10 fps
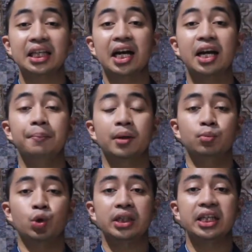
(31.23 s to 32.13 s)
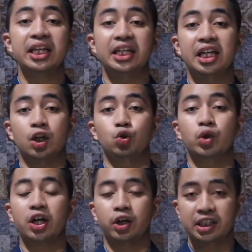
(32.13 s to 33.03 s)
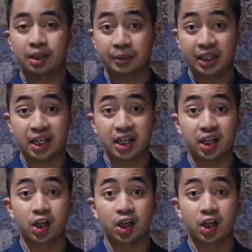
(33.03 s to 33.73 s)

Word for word: terhadap perbuatan yang dilakukan oleh terpidana.